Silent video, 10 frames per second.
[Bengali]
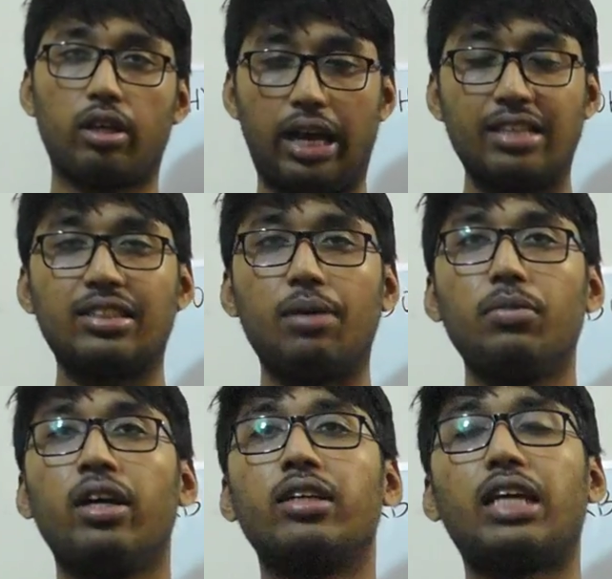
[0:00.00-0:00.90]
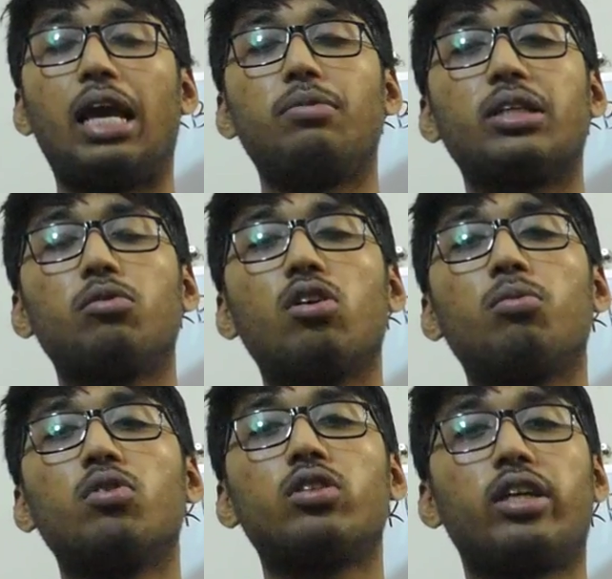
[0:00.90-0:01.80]
এনজাইম সেই এনজাইমগুলোর
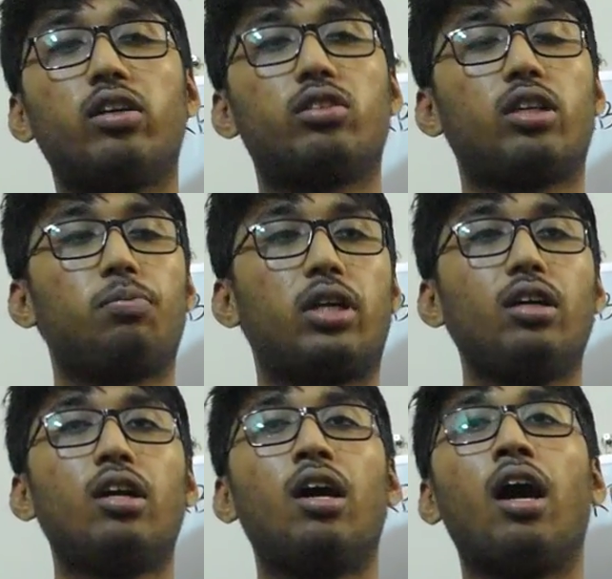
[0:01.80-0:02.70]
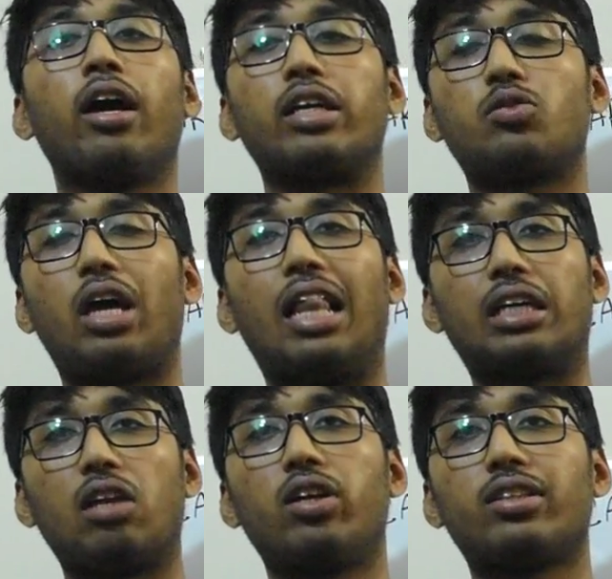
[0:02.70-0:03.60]
মধ্যে হচ্ছে আপনার কিছু
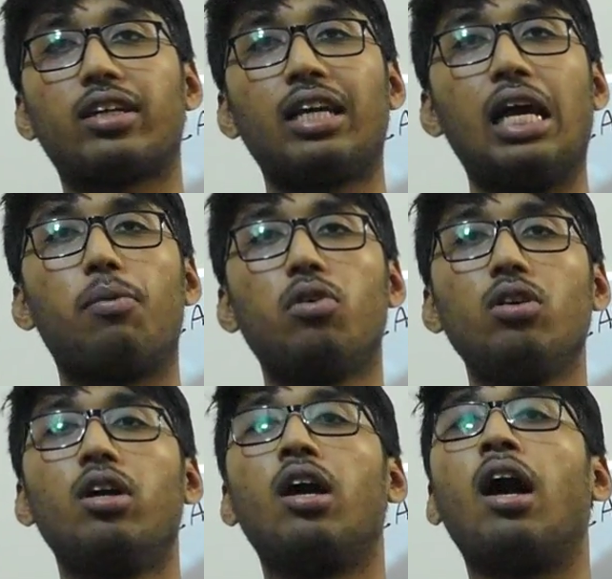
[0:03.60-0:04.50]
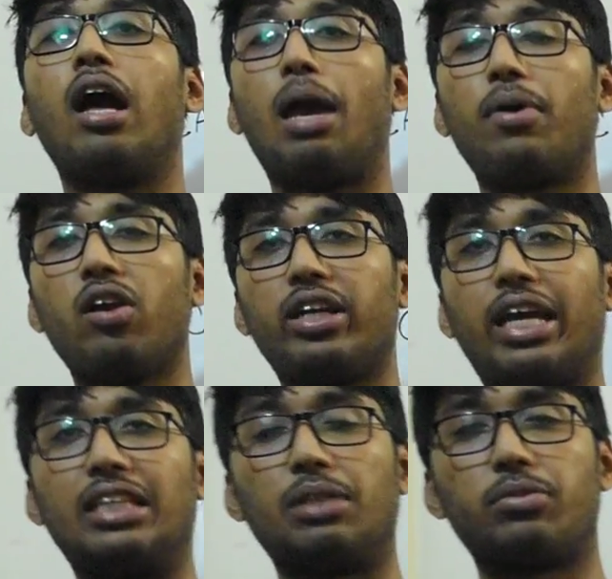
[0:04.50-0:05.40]
অ্যালকালয়েড থাকে এবং অ্যামাইলটিক
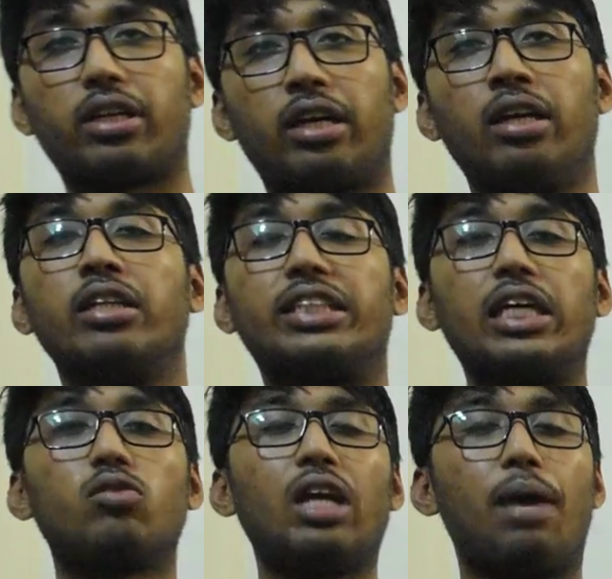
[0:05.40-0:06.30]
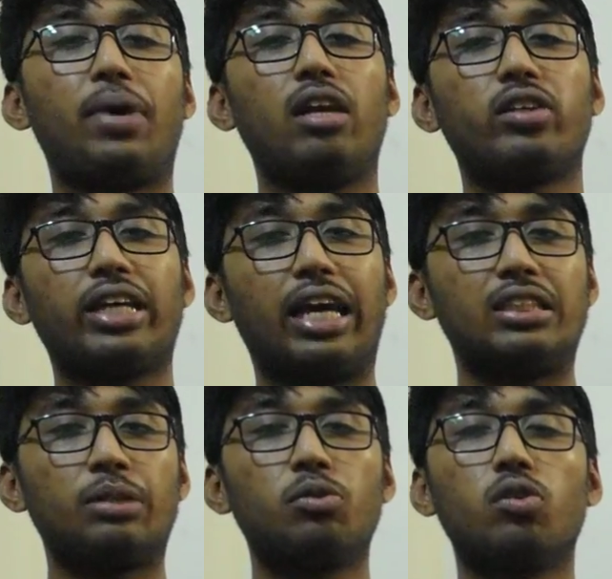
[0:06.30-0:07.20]
এনজাইম থাকে যেহেতু অ্যামাইলটিক
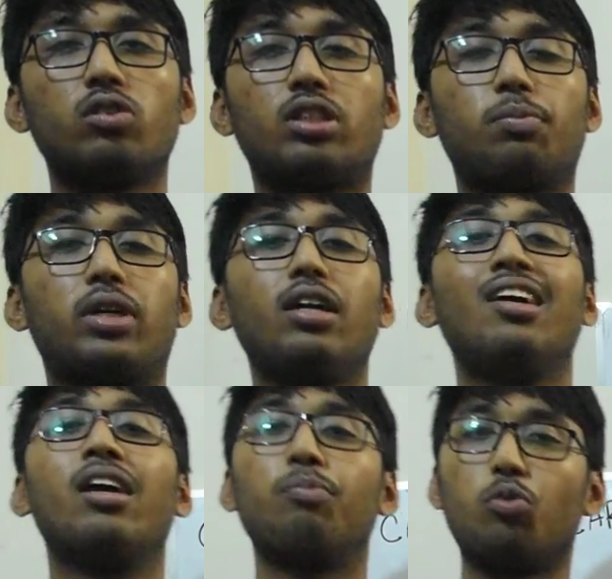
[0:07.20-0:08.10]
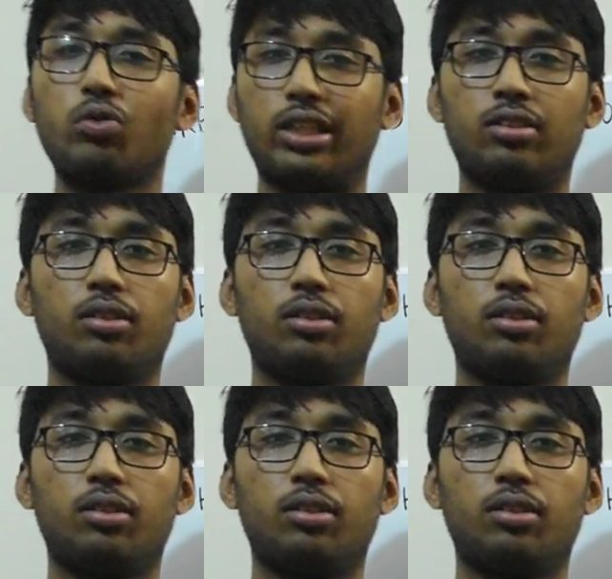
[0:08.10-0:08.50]
এনজাইমগুলো হচ্ছে আপনার প্রোটিন